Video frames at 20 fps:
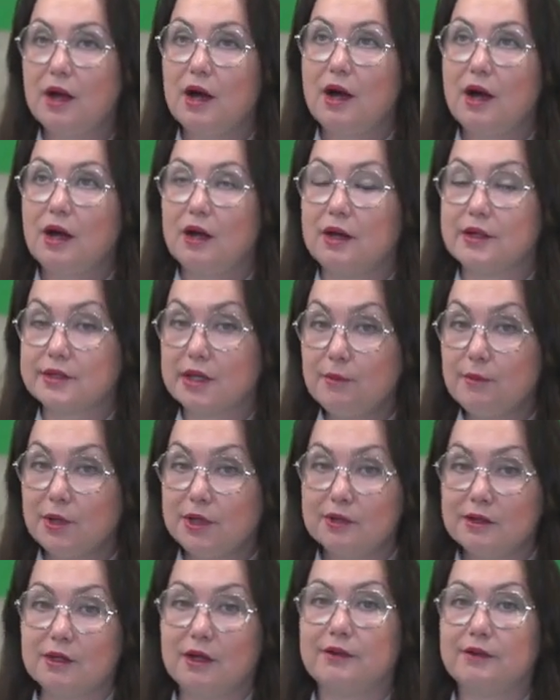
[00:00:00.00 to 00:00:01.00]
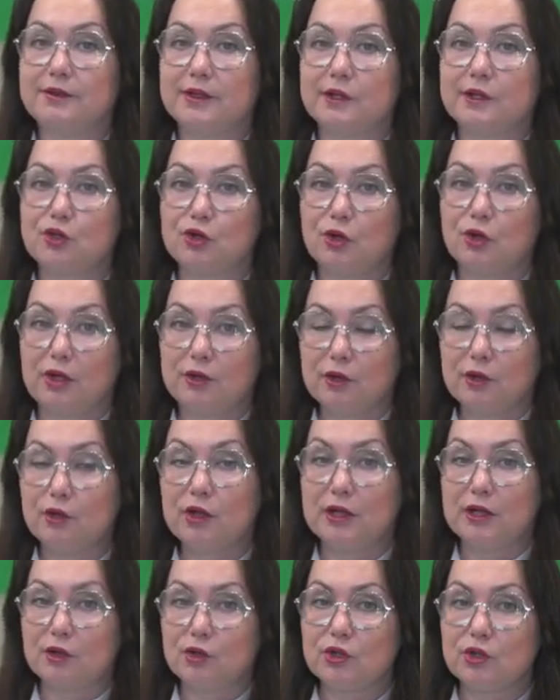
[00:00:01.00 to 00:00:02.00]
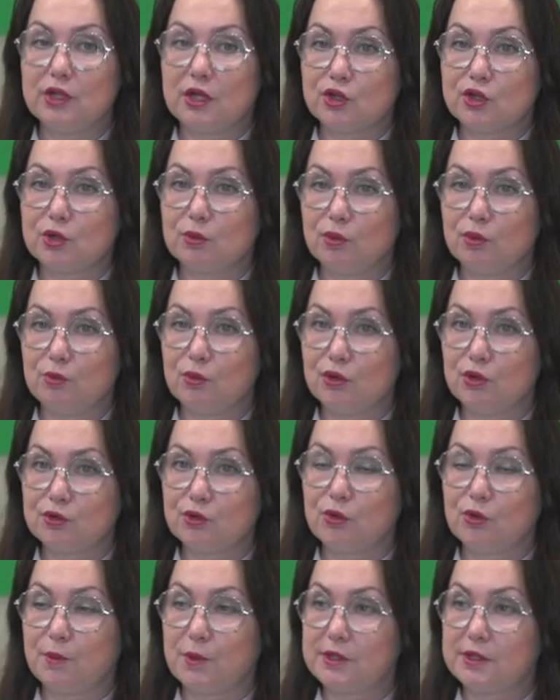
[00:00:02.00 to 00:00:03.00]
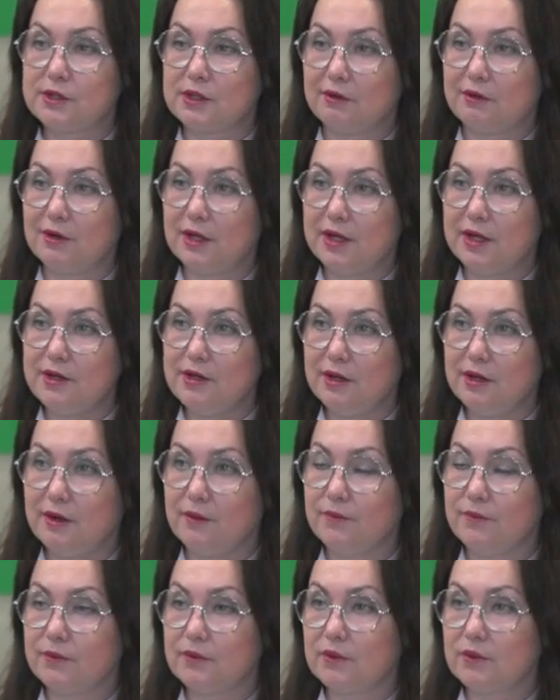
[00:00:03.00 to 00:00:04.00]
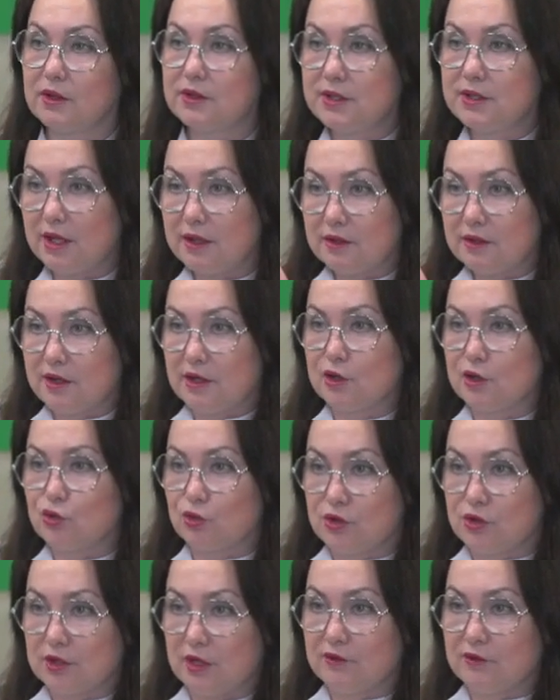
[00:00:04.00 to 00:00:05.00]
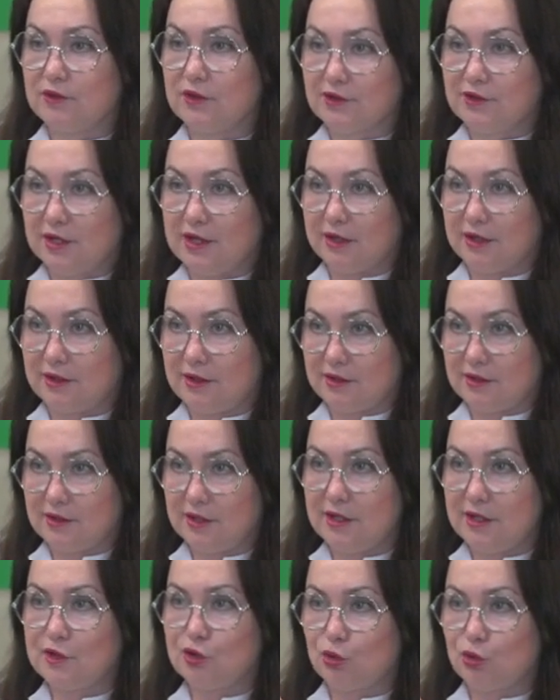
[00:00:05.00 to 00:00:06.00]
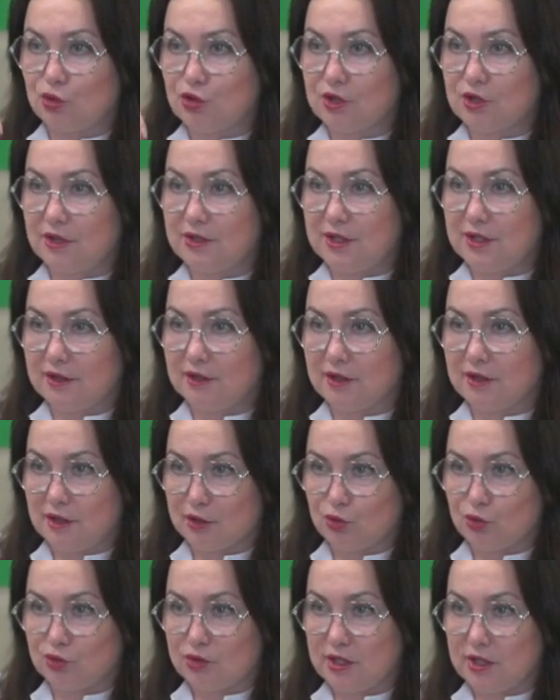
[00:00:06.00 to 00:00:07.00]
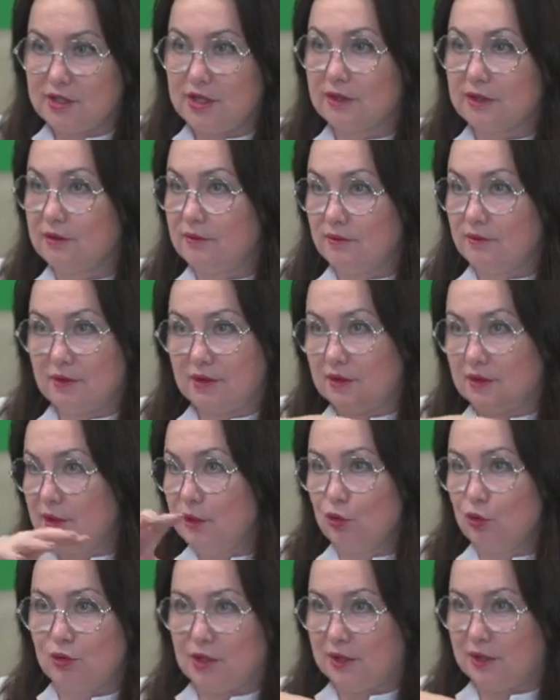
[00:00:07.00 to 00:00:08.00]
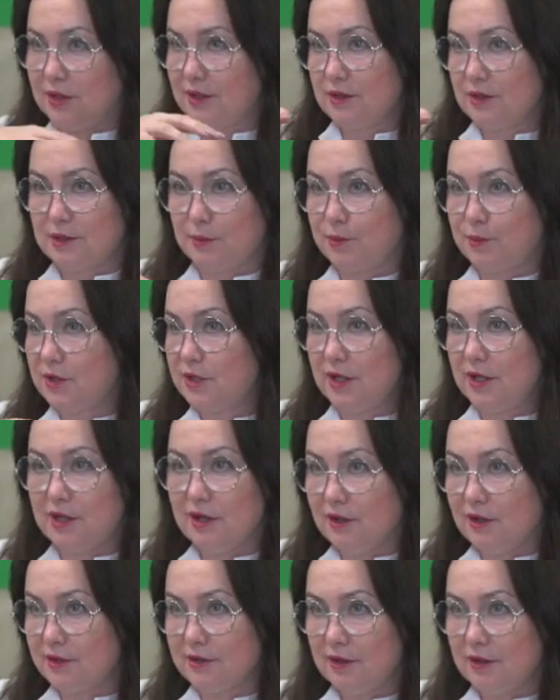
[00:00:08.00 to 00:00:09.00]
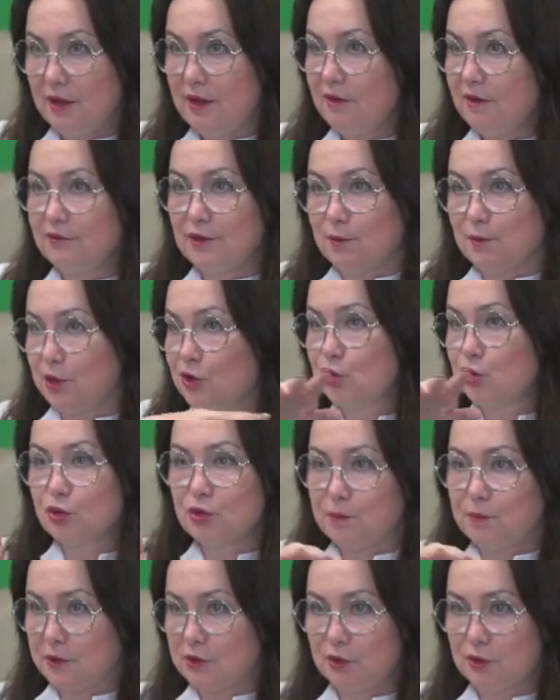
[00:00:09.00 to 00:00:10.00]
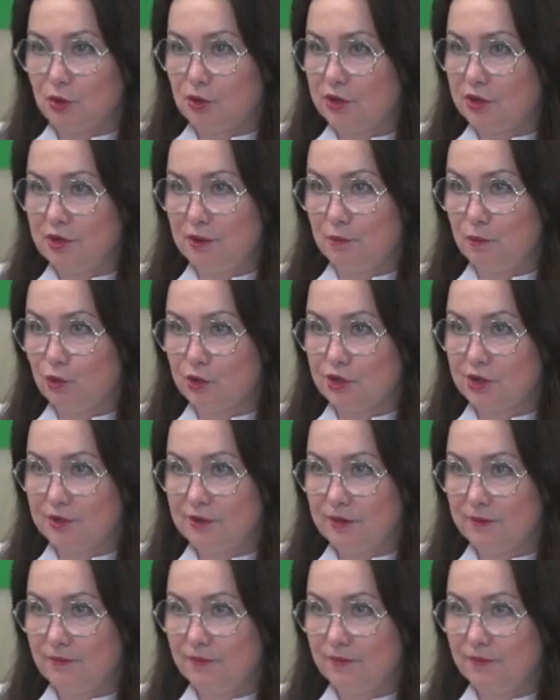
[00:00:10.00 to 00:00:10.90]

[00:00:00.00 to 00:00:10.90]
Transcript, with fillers: А самое главное, что оно дает нашему мозгу представление, где я нахожусь, как в навигаторе. Знаете, угу. точка, где я нахожусь. Если геолокация потерялась, вы маршрут построить не можете.